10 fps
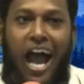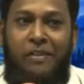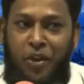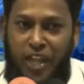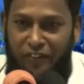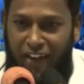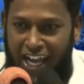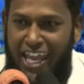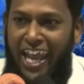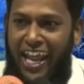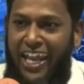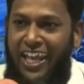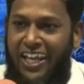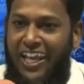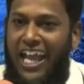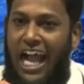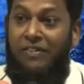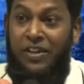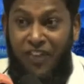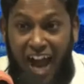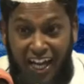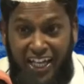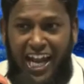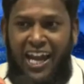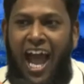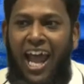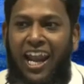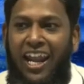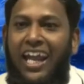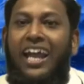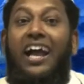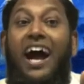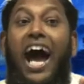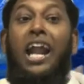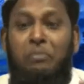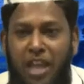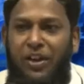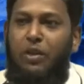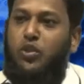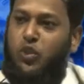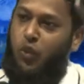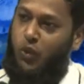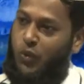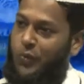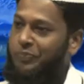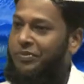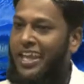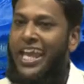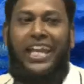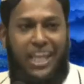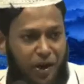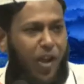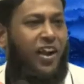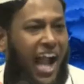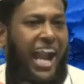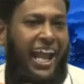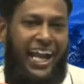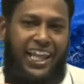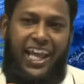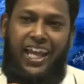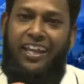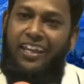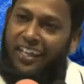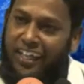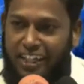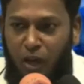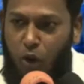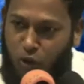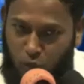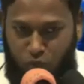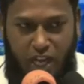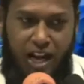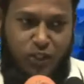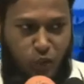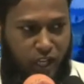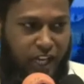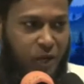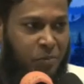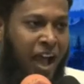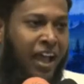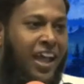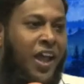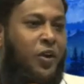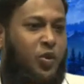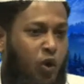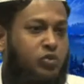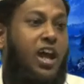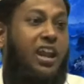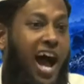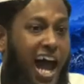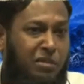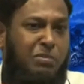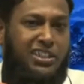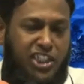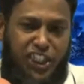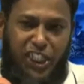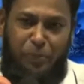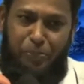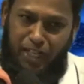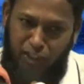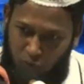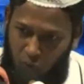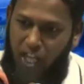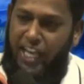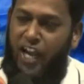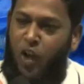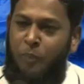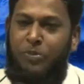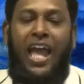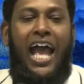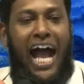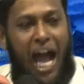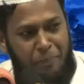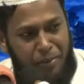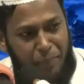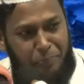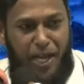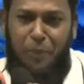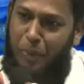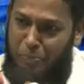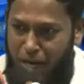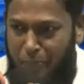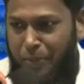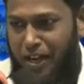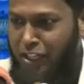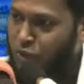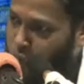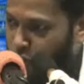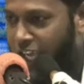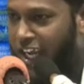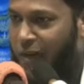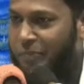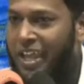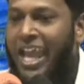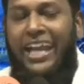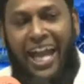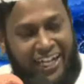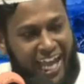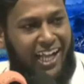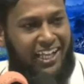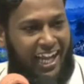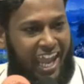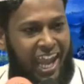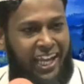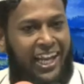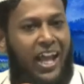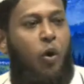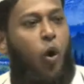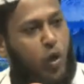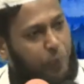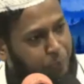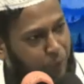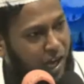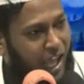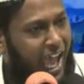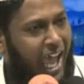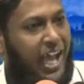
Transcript: அவனுடைய வரையறை அவன் வாழுகிற நாள் காலம் எவ்வளவு சொல்லும் எவ்வளவு காலம் எழுத இதை ஒரு டாக்டரால் சொல்ல இயலுமா டாக்டர் ஆறு மாசத்துக்கு பிறகு சொல்ல இயலும் ஆம்பளை பிள்ளை பொம்பளை பிள்ளைன்னு சொல்ல இயலும் நான் கேட்கிறேன் ஒரு பிள்ளை